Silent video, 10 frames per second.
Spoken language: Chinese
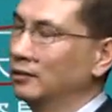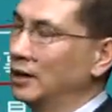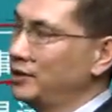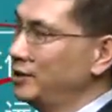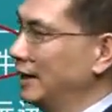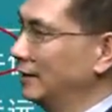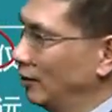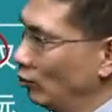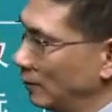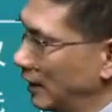那接下来
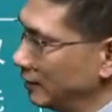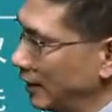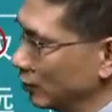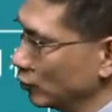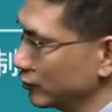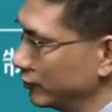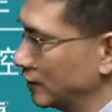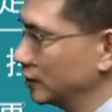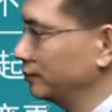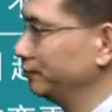呢？我们看第二种融资
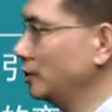方式，